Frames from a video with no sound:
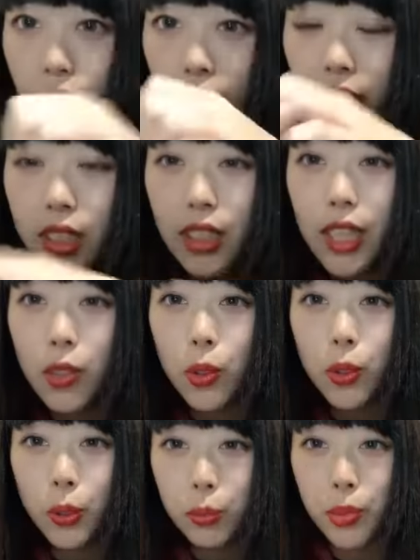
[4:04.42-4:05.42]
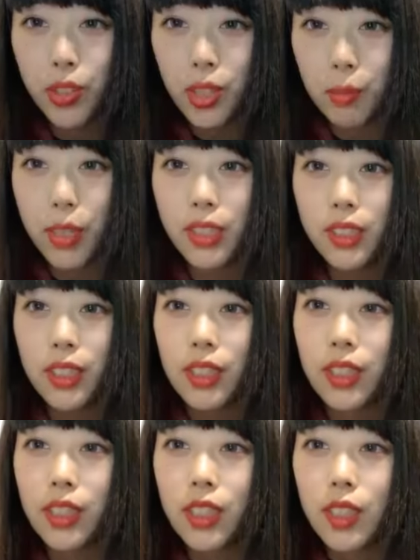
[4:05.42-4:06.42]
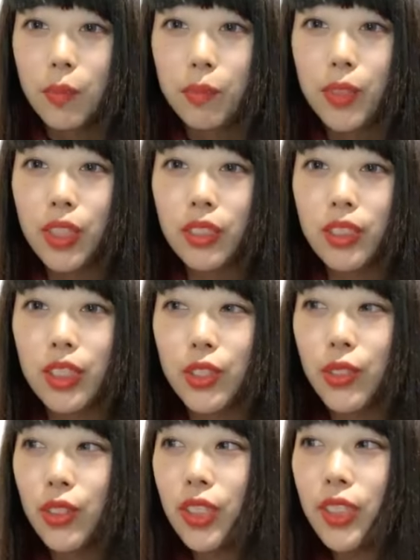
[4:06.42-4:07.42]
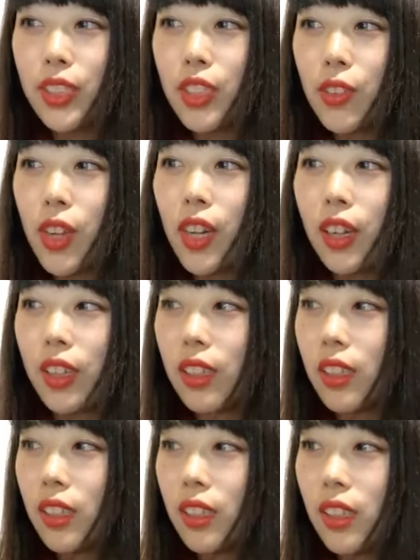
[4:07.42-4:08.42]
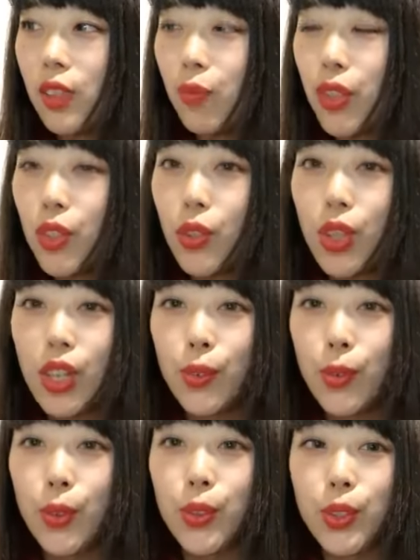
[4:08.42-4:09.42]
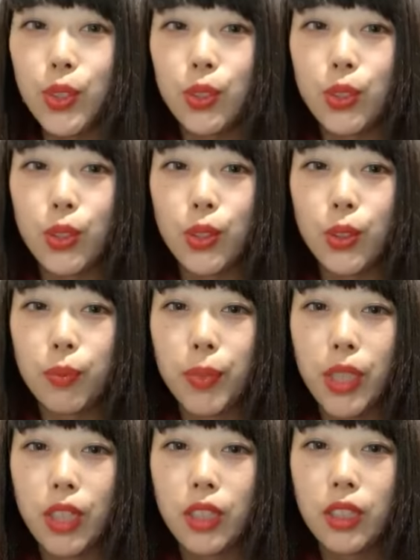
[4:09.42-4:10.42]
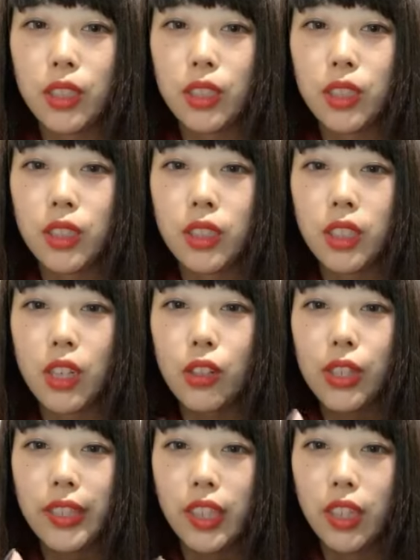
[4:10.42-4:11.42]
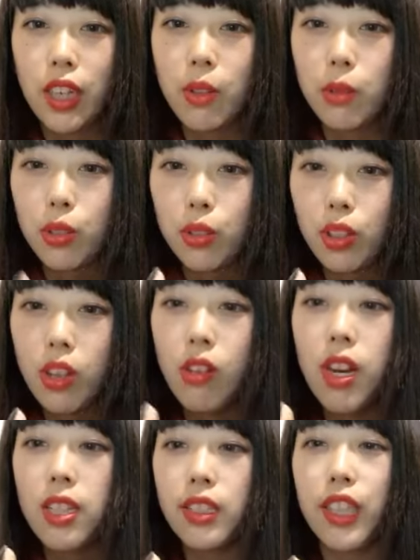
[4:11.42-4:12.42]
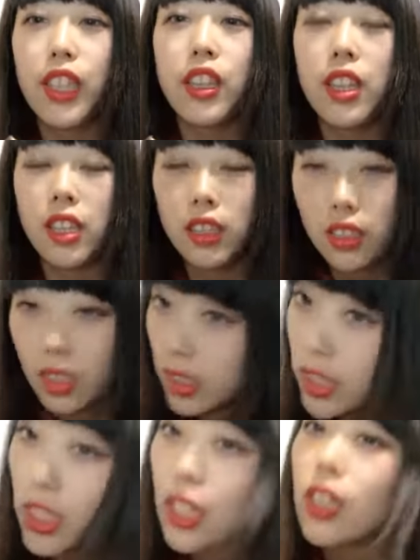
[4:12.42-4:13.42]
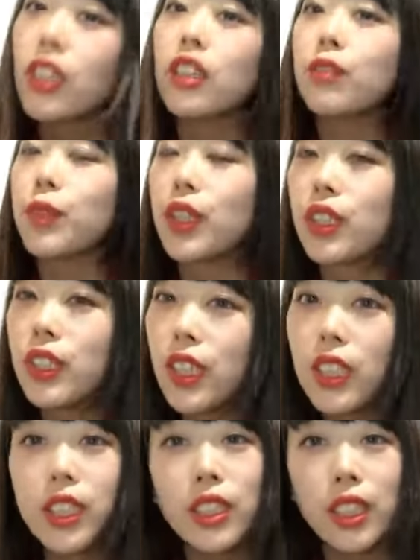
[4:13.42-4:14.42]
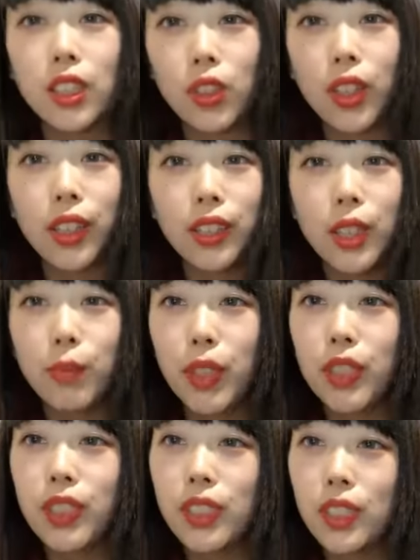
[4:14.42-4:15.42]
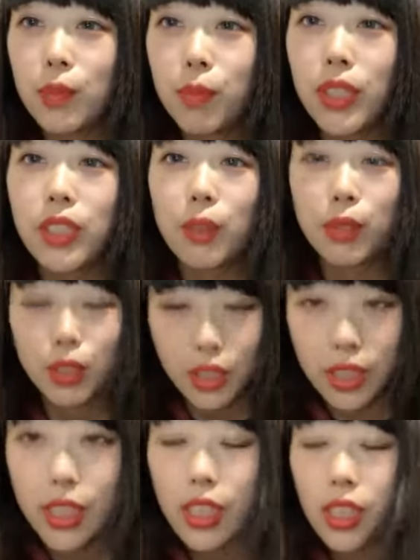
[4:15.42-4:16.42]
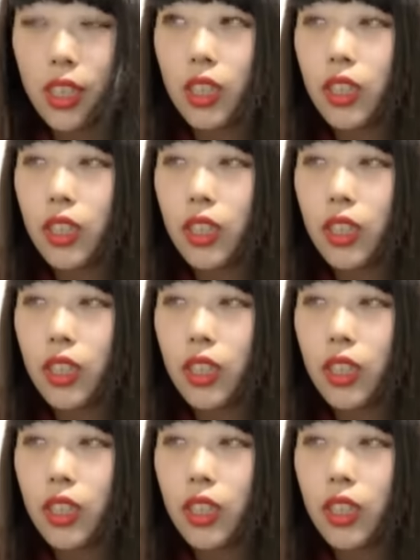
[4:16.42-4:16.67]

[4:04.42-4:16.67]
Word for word: 理をしていこうと思っていますまあ基本的には、まあ、ご飯をちょっとまあカロリー高いものとかは避けてたり、まあ、サラダチキンとかタンパク質いっぱい食べたり